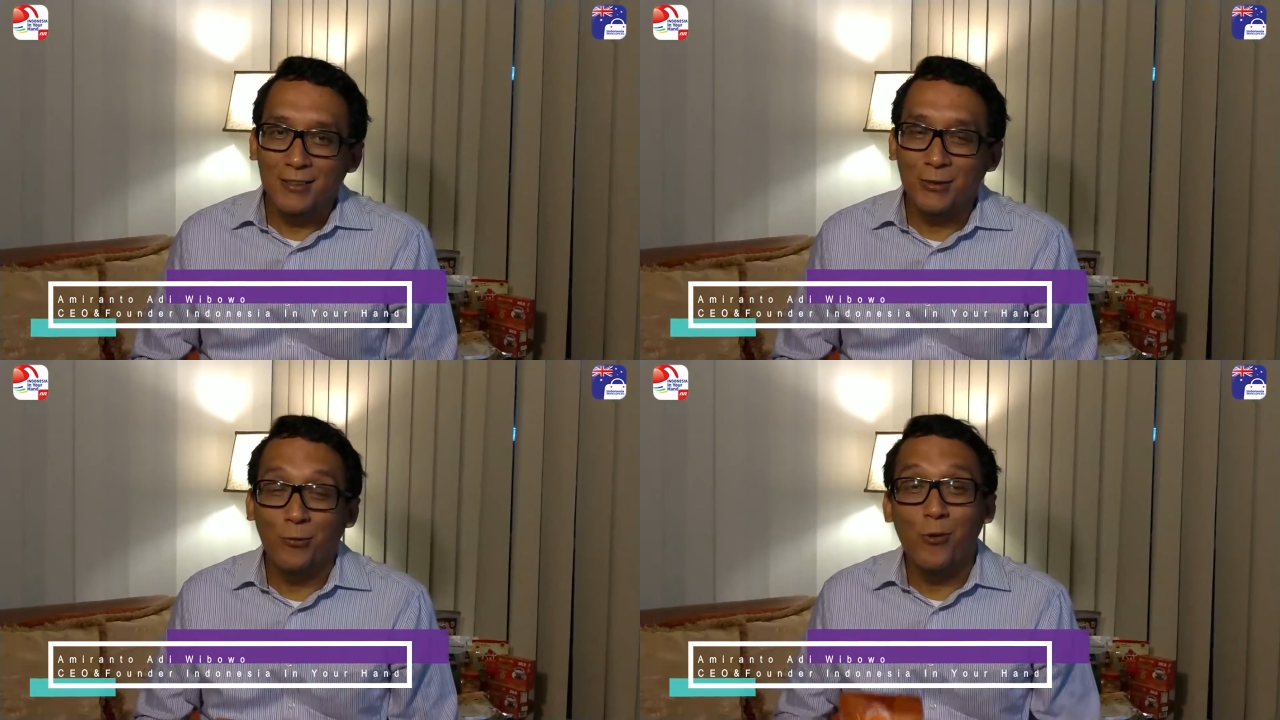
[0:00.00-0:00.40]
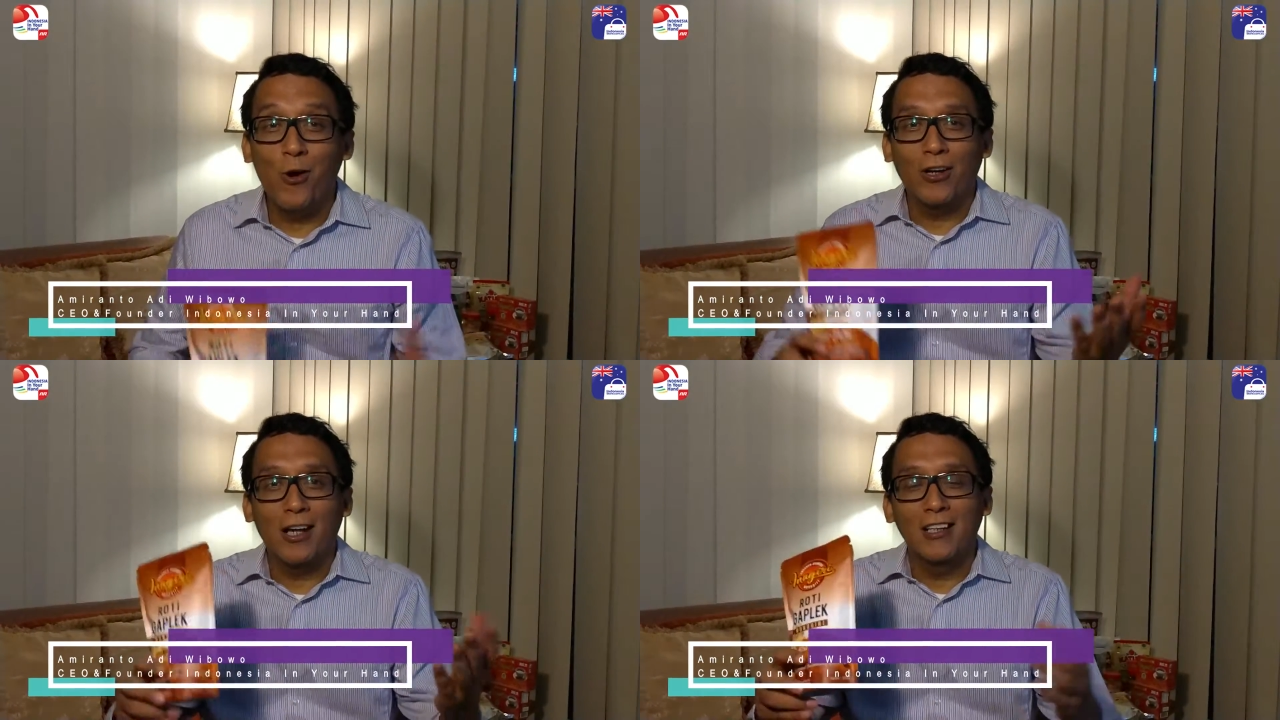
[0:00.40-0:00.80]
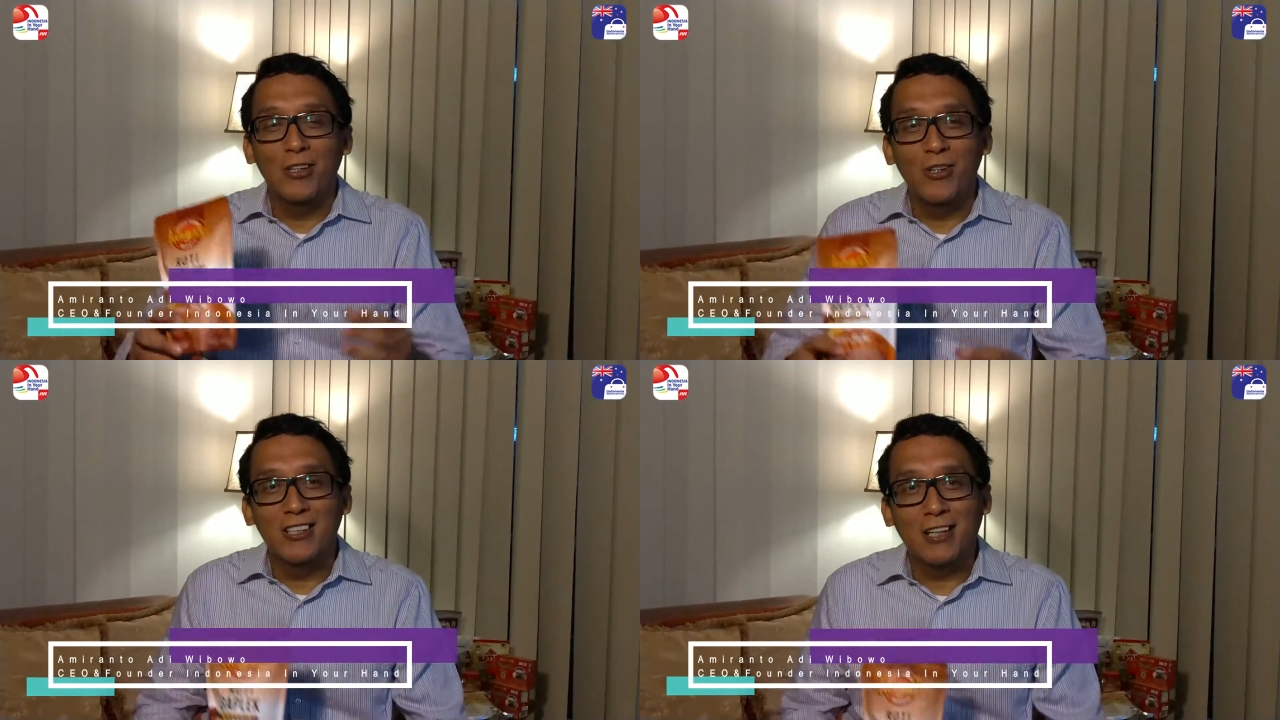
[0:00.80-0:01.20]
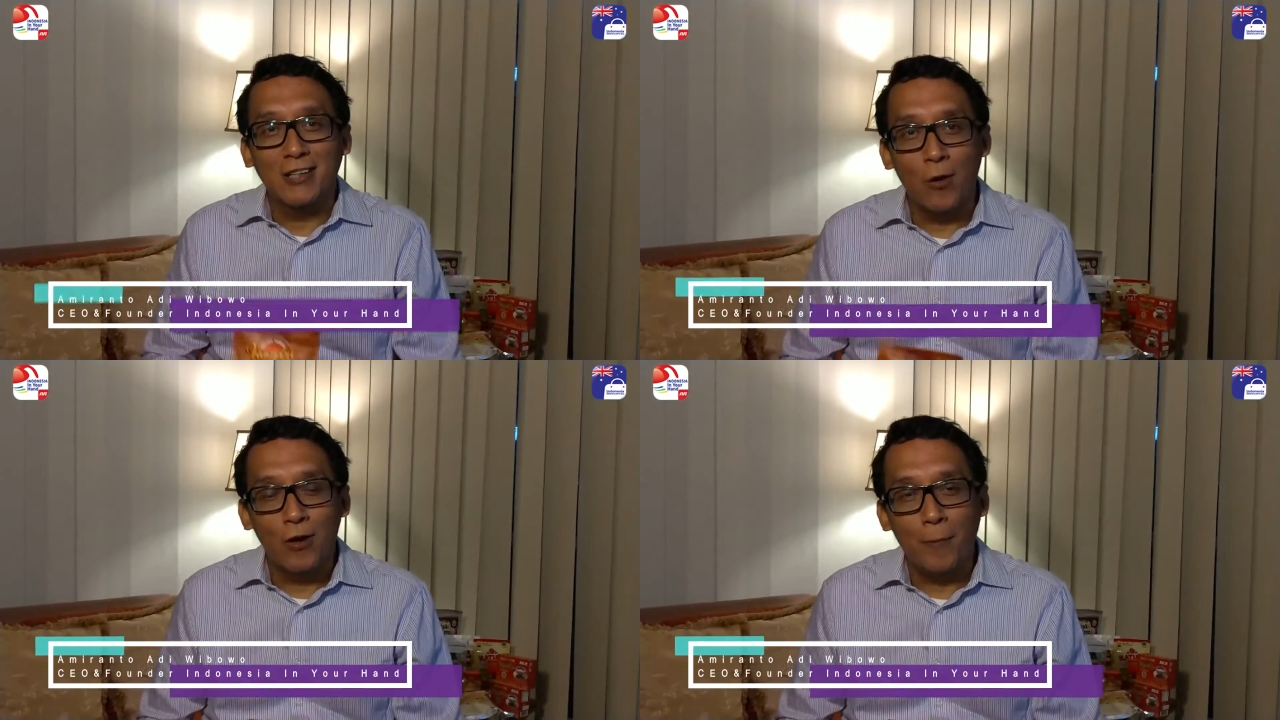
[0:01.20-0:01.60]
Semua orang di Indonesia
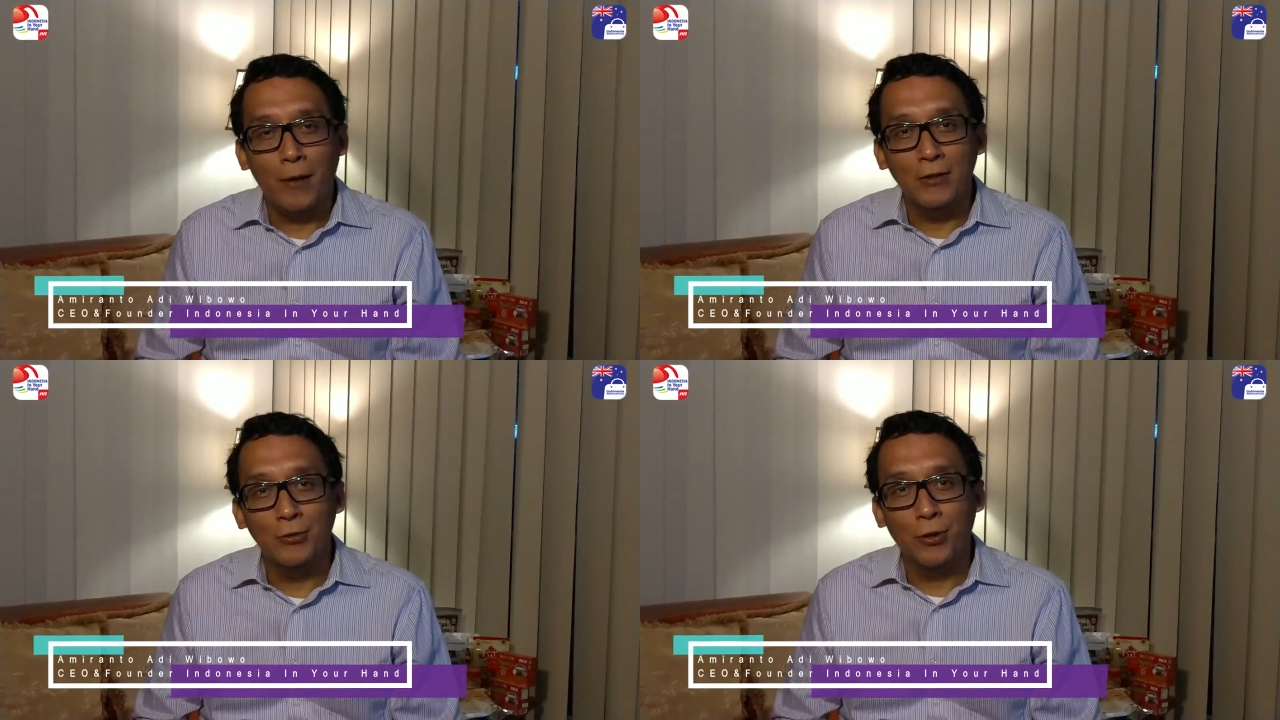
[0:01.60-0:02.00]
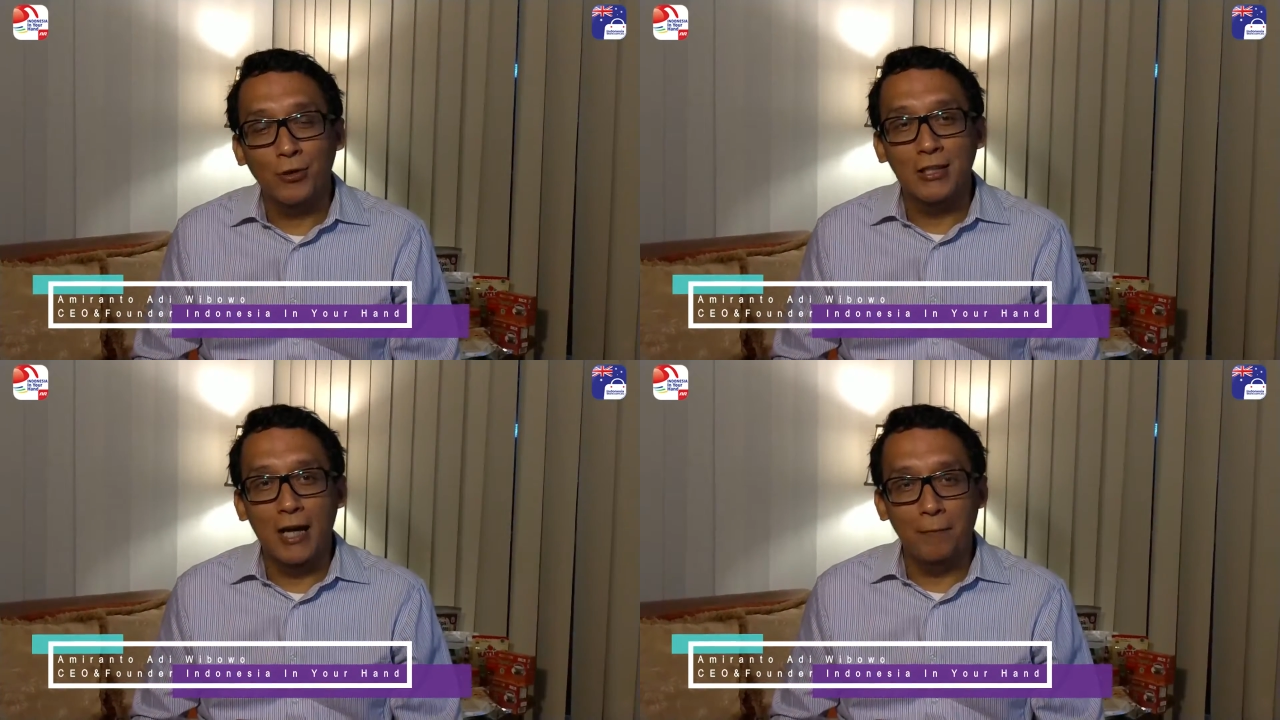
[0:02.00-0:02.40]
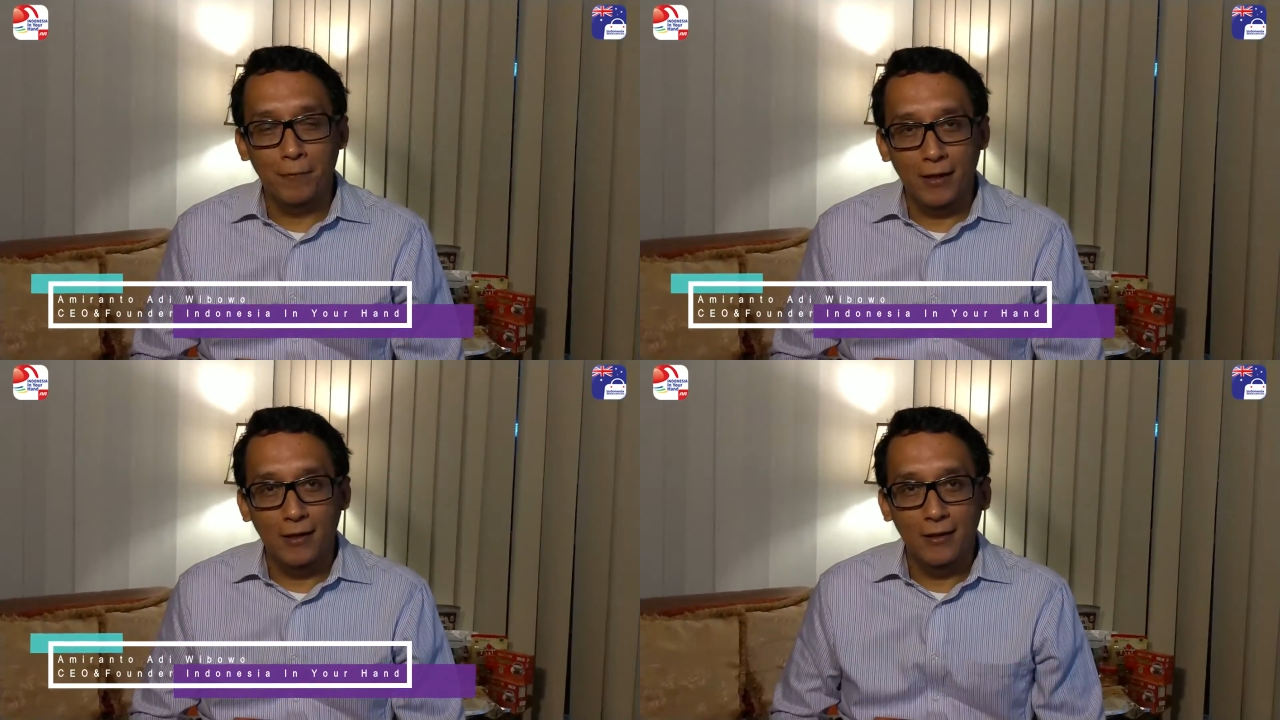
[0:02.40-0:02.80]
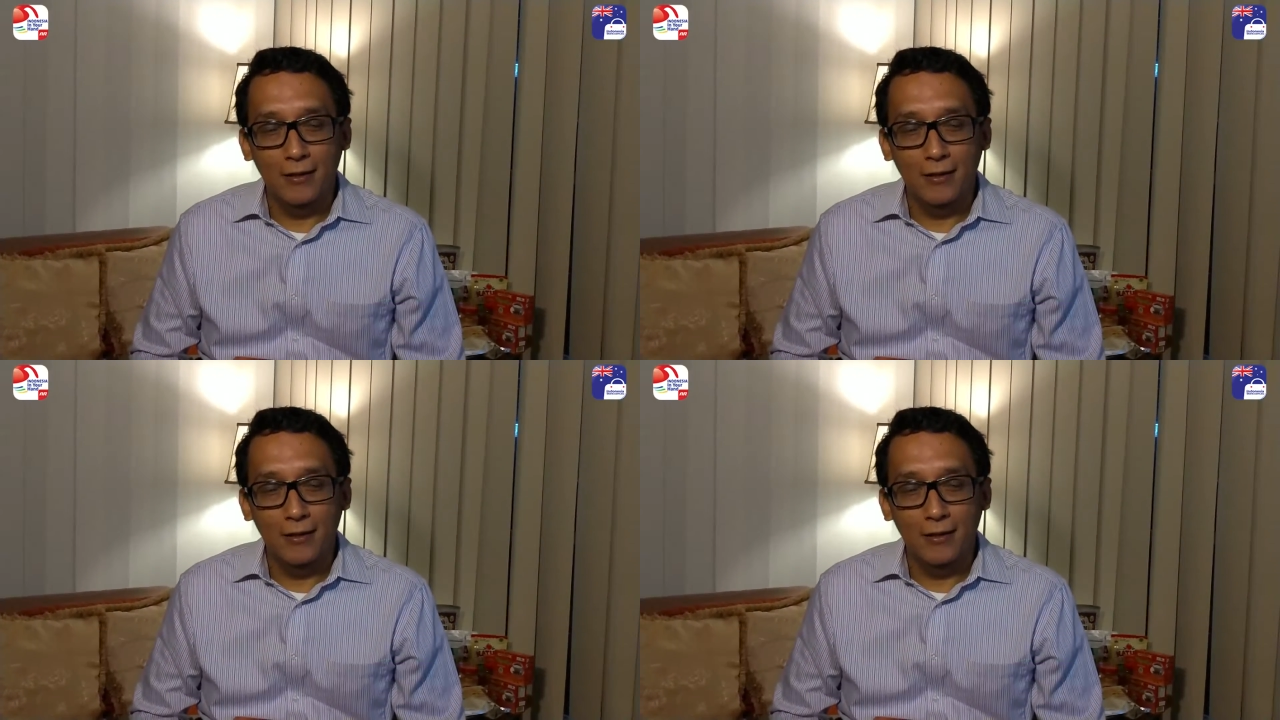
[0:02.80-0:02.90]
tahu apa itu roti gaplek.